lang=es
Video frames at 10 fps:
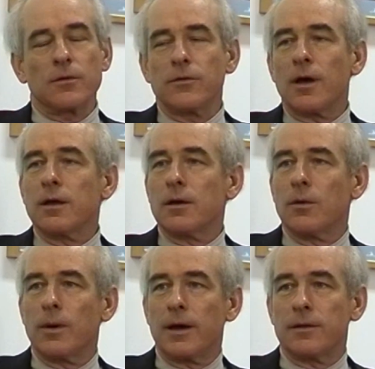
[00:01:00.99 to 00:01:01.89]
visitas a
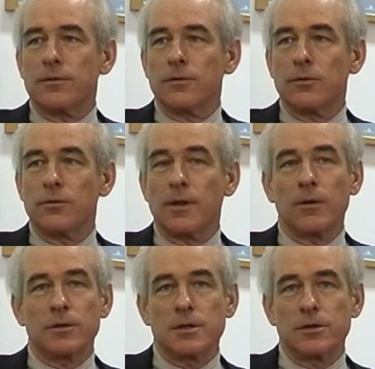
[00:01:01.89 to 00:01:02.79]
Madrid, bueno, pues
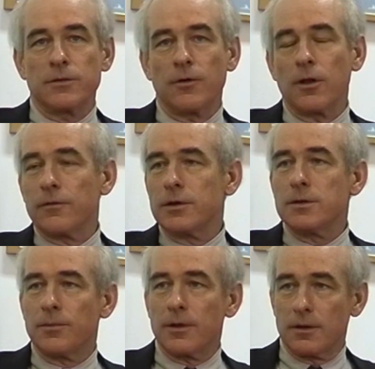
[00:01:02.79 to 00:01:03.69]
tuve la suerte de, de,
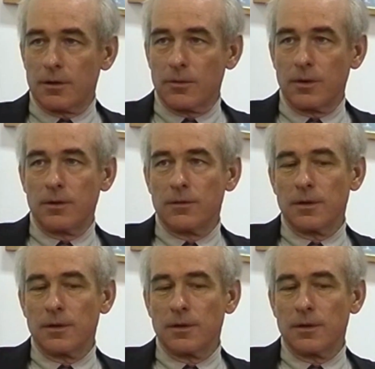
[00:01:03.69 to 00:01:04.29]
estar con él.